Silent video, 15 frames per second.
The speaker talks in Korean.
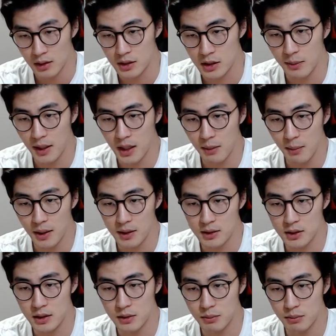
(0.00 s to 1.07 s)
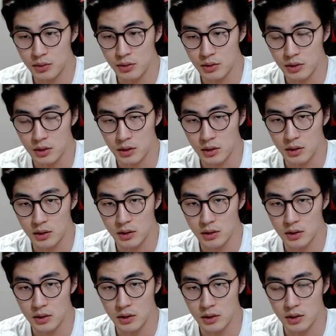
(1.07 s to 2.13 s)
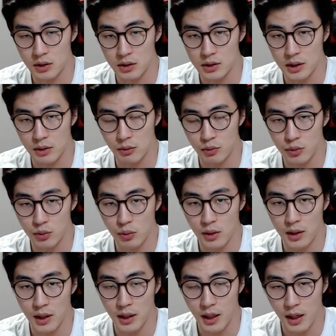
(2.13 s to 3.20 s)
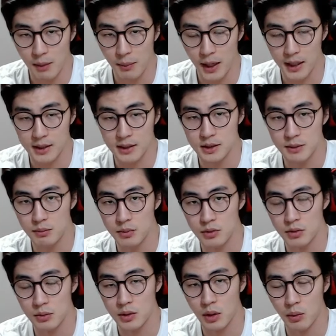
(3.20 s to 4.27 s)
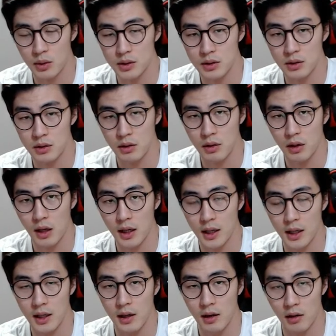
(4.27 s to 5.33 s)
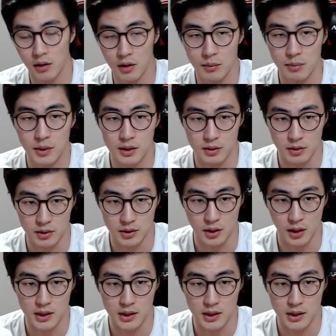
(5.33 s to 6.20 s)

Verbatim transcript: 지방이 많으시는 분들은 이제 운동하기가 마르신 분들보다 훨씬 더 하기가 어렵다는 거죠.